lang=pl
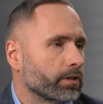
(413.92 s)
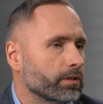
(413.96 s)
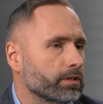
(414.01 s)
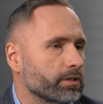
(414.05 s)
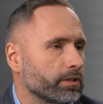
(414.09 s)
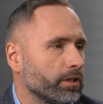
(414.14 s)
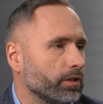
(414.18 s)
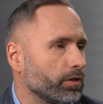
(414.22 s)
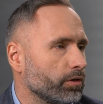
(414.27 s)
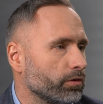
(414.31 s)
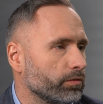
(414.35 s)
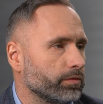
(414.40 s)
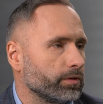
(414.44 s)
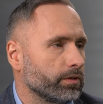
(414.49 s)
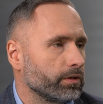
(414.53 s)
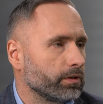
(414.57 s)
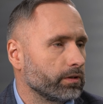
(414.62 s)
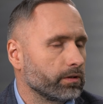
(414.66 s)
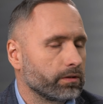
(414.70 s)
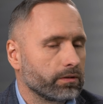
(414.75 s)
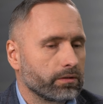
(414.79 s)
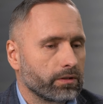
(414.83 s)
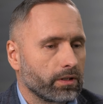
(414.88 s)

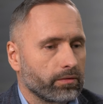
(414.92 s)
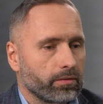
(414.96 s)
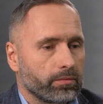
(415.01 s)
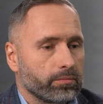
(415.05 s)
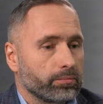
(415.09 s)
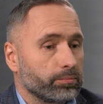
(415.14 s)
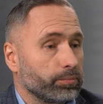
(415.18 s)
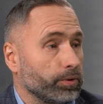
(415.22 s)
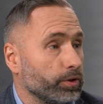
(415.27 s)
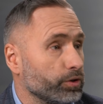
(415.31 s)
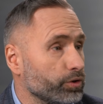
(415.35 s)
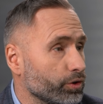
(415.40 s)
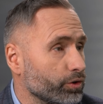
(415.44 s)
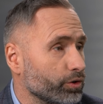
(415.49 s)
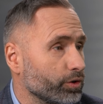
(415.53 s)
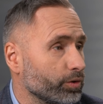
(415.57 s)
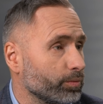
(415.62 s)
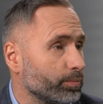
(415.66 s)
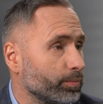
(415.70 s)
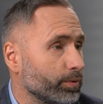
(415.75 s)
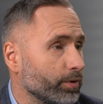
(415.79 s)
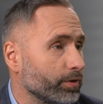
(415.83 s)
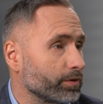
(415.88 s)
stanowi wiem,
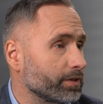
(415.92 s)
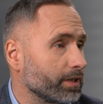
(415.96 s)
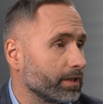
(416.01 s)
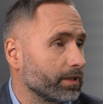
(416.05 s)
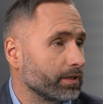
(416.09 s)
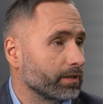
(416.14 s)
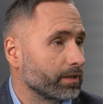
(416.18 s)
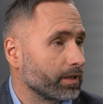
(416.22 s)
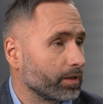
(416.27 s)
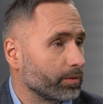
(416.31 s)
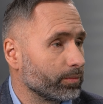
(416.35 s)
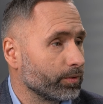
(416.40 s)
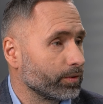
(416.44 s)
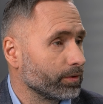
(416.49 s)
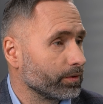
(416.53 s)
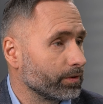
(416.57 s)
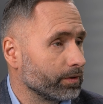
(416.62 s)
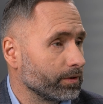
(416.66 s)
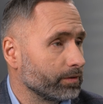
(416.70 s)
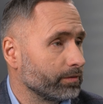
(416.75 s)
50% albo